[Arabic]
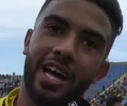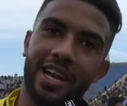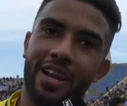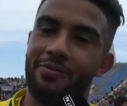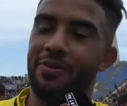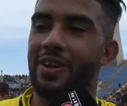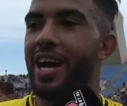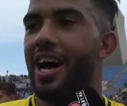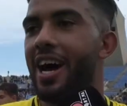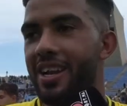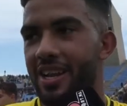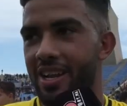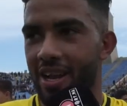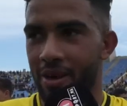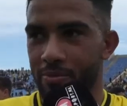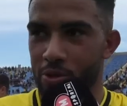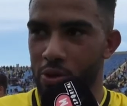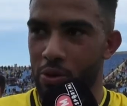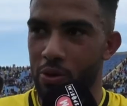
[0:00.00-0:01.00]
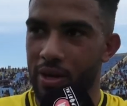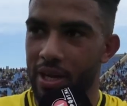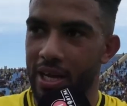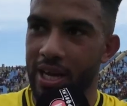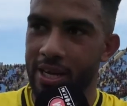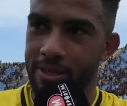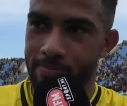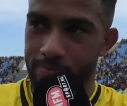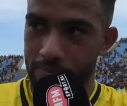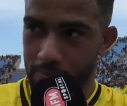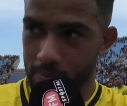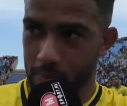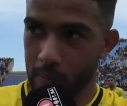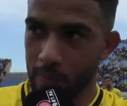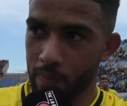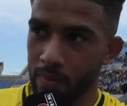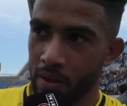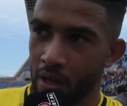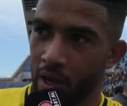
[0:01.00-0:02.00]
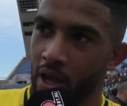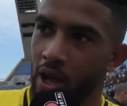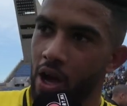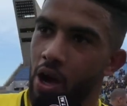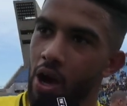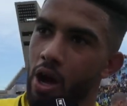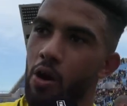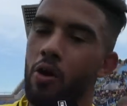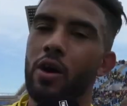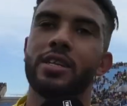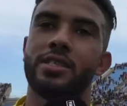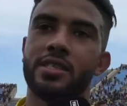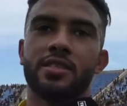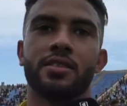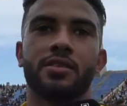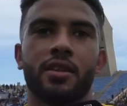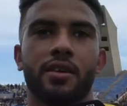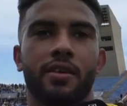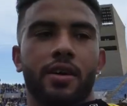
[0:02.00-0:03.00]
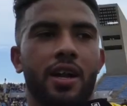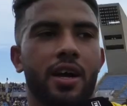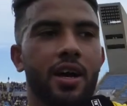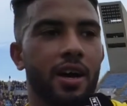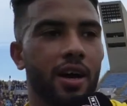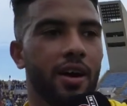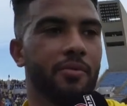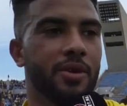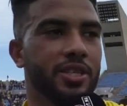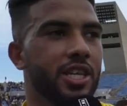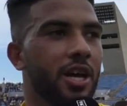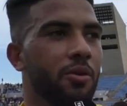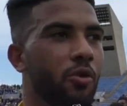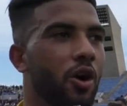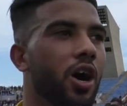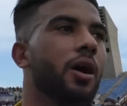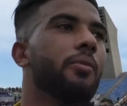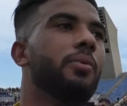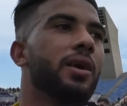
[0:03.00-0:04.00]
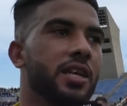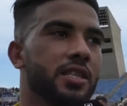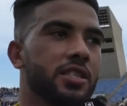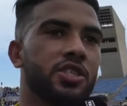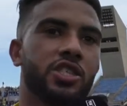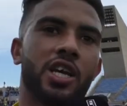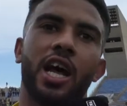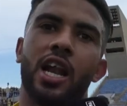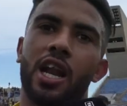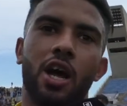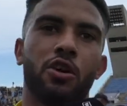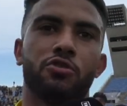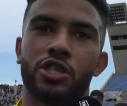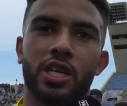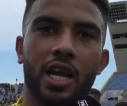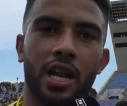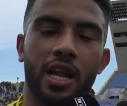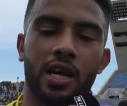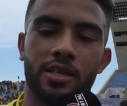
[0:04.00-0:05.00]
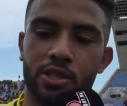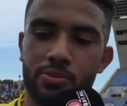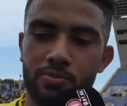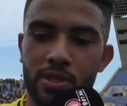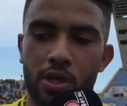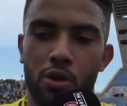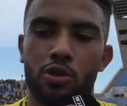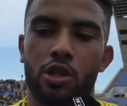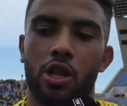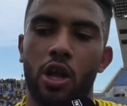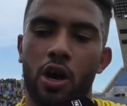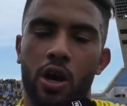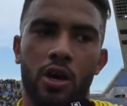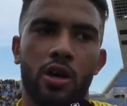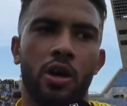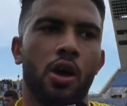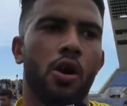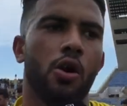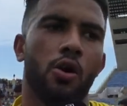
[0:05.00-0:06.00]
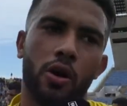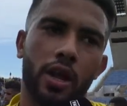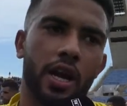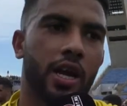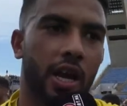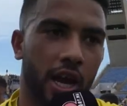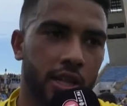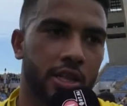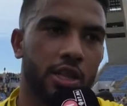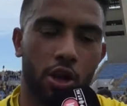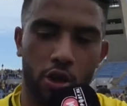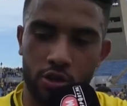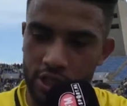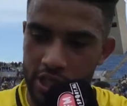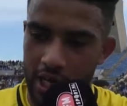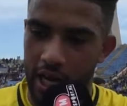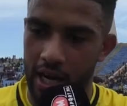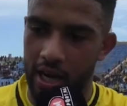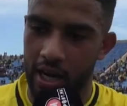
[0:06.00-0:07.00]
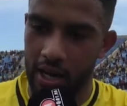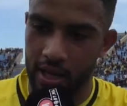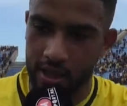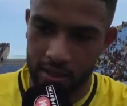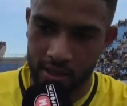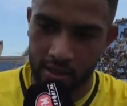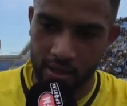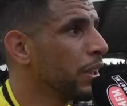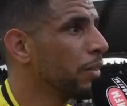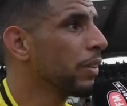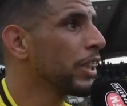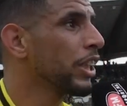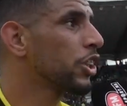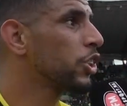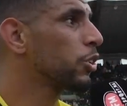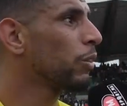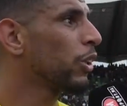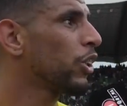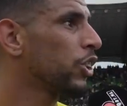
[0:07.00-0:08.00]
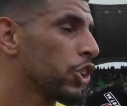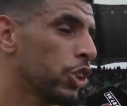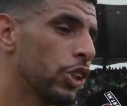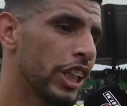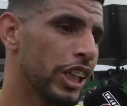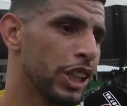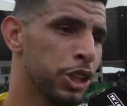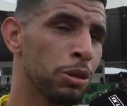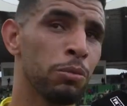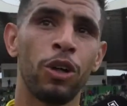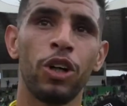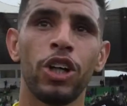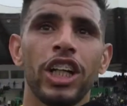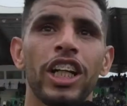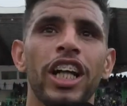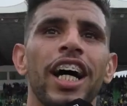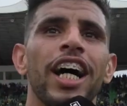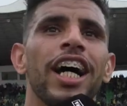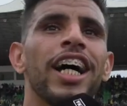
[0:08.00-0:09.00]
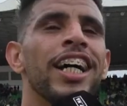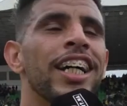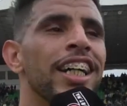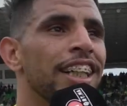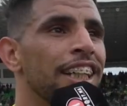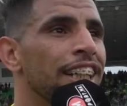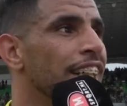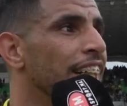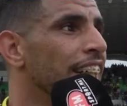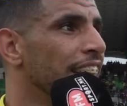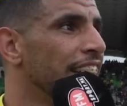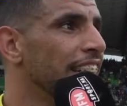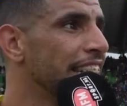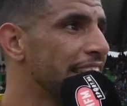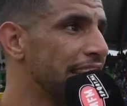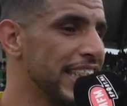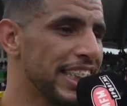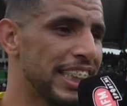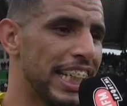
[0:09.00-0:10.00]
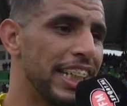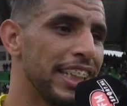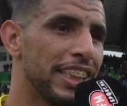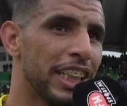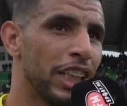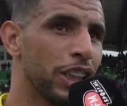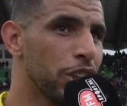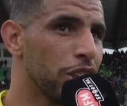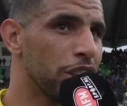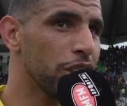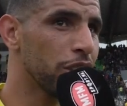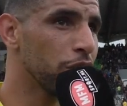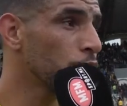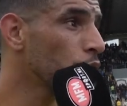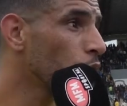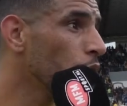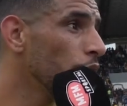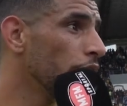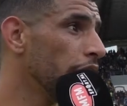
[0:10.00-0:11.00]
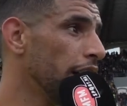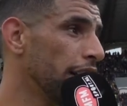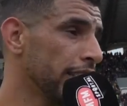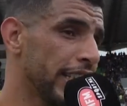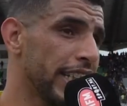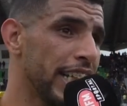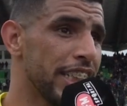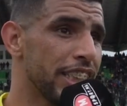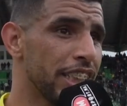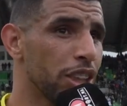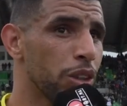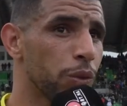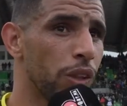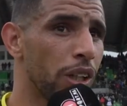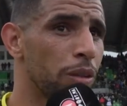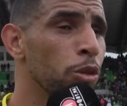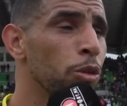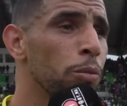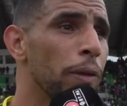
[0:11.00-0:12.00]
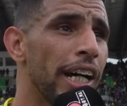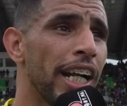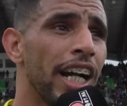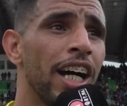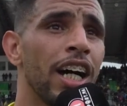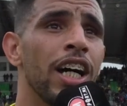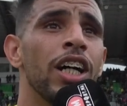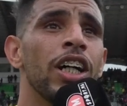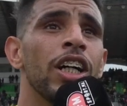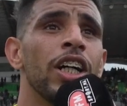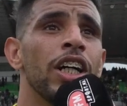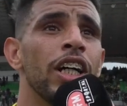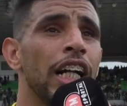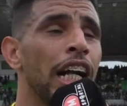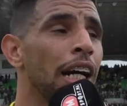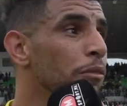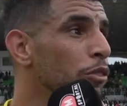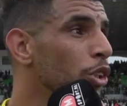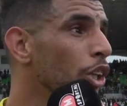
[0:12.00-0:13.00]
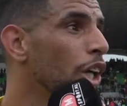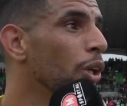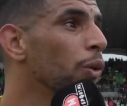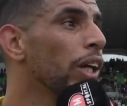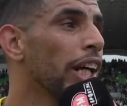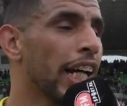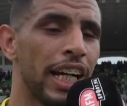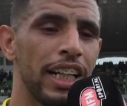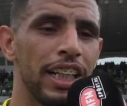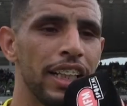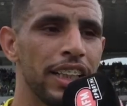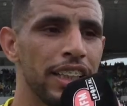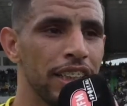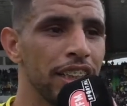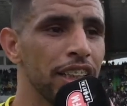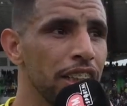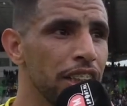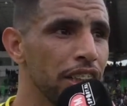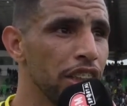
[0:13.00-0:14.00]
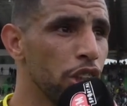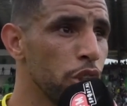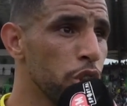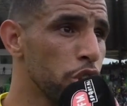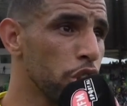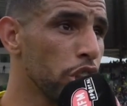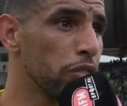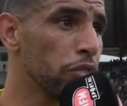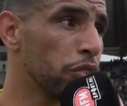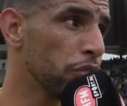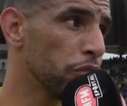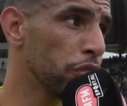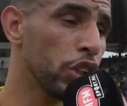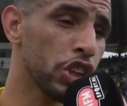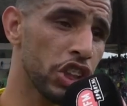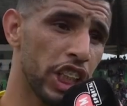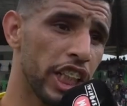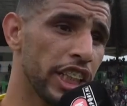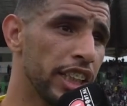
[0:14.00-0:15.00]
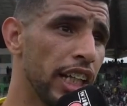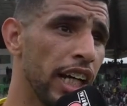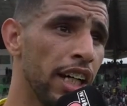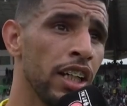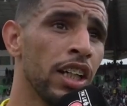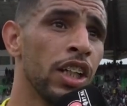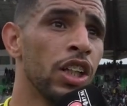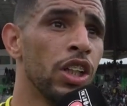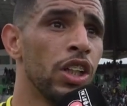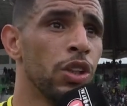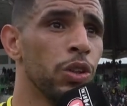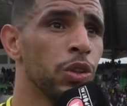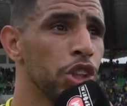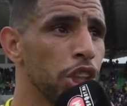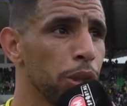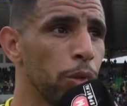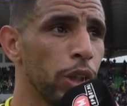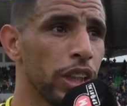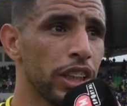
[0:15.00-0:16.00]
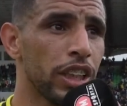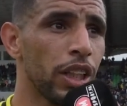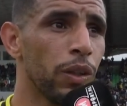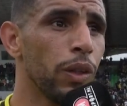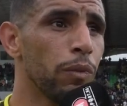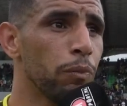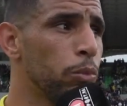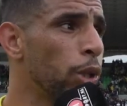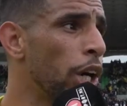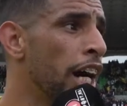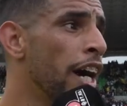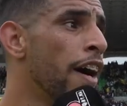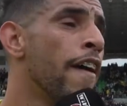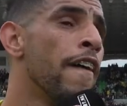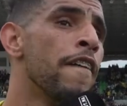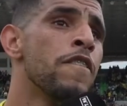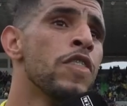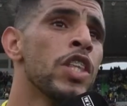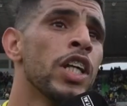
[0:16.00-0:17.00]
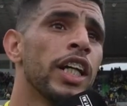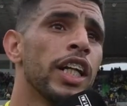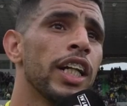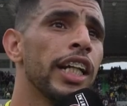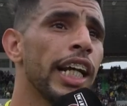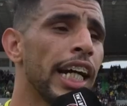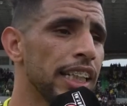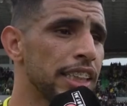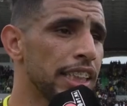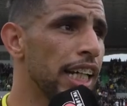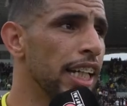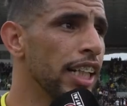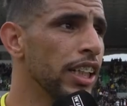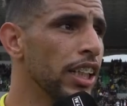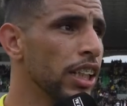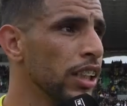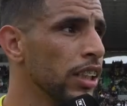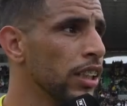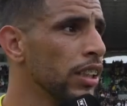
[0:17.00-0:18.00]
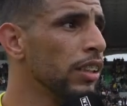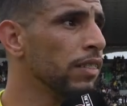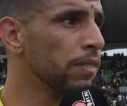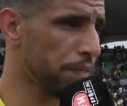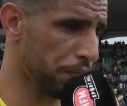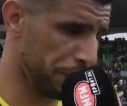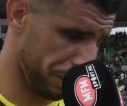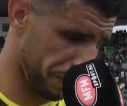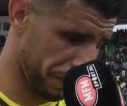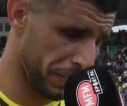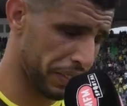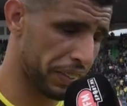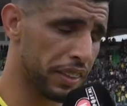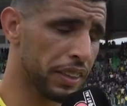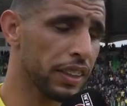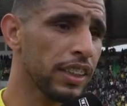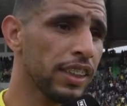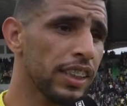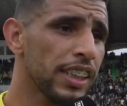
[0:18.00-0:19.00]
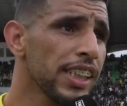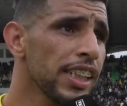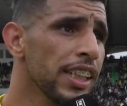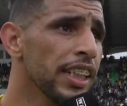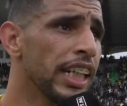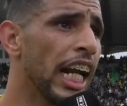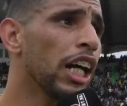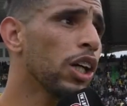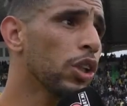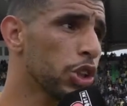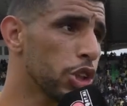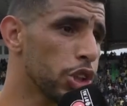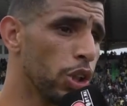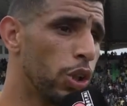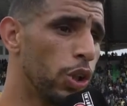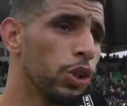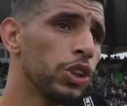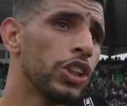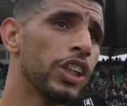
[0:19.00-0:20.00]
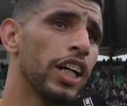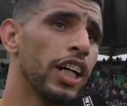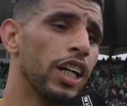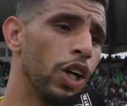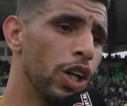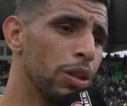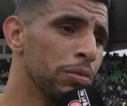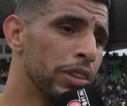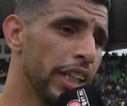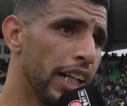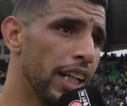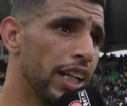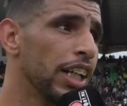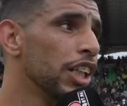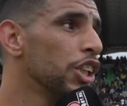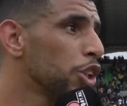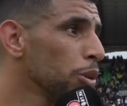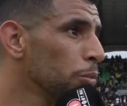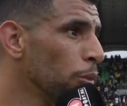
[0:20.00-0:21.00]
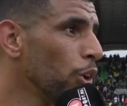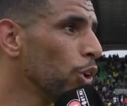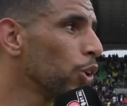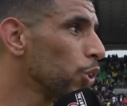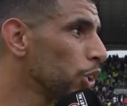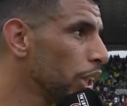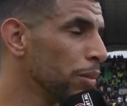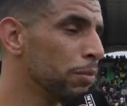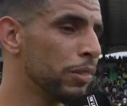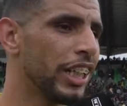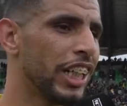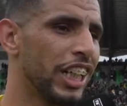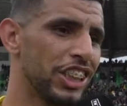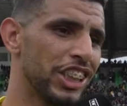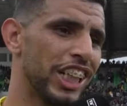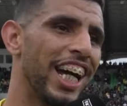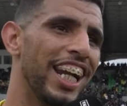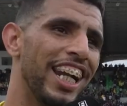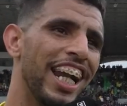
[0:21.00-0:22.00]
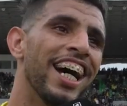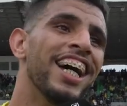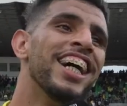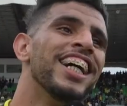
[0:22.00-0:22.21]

احنا فرحانين الحمد لله اون راه مازال مقابلات ان شاء الله وان شاء الله نتمنوا الطلوع وراه كاين طلوع ان شاء الله كنبغي نشكر نشكر الجمهور اللي آه، كيساندنا طيله اطوار المباراه الحمد لله اللي خلانا نديرو جهد فوق جهدنا ونجيبو هاد 3 بوان اللي غتخلينا نحقق الصعود الحلم ديال الجمهور وديال المدينه ان شاء الله.